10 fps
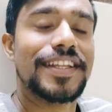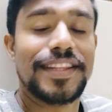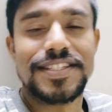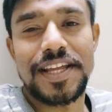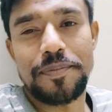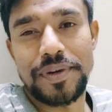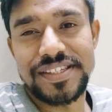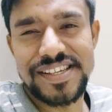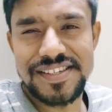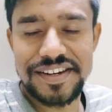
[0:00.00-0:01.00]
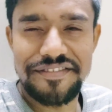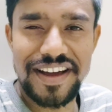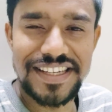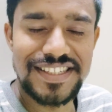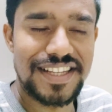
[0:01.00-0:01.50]
इतने सारे प्रीसियस
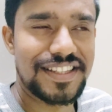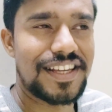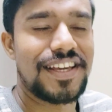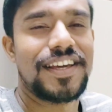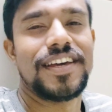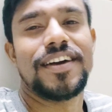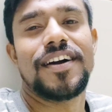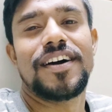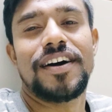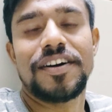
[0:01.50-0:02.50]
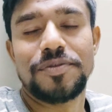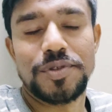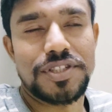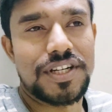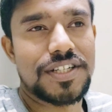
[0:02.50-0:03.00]
एडवाइस आते हैं हर
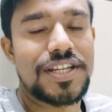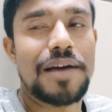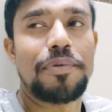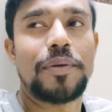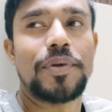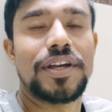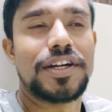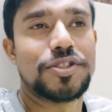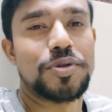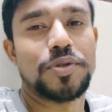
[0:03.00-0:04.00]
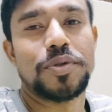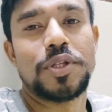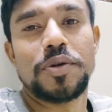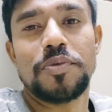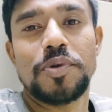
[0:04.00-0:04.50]
वो जगह जहाँ पर भी अगर ज़रूरत
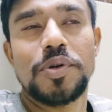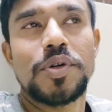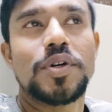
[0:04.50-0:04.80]
होती है वो